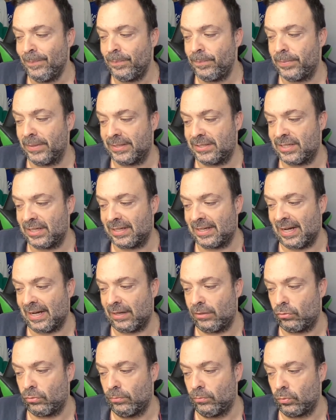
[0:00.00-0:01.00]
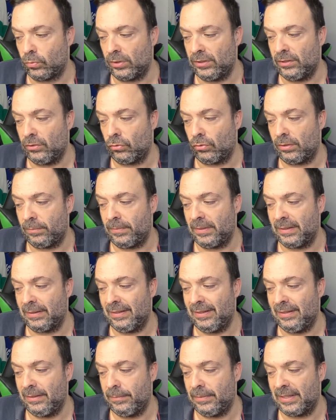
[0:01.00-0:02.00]
per cercare comunque di non
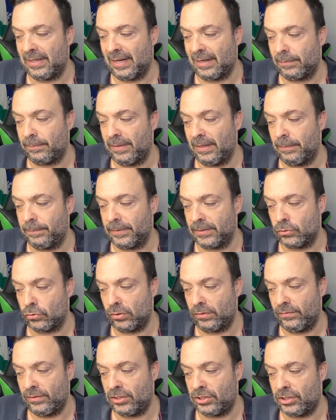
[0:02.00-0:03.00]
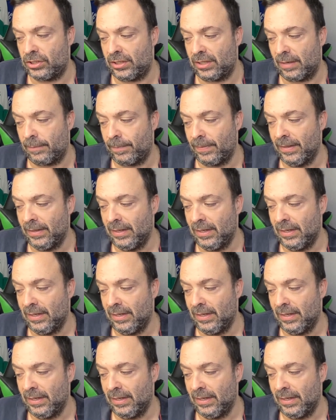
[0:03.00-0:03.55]
inimicarmi le persone vicine.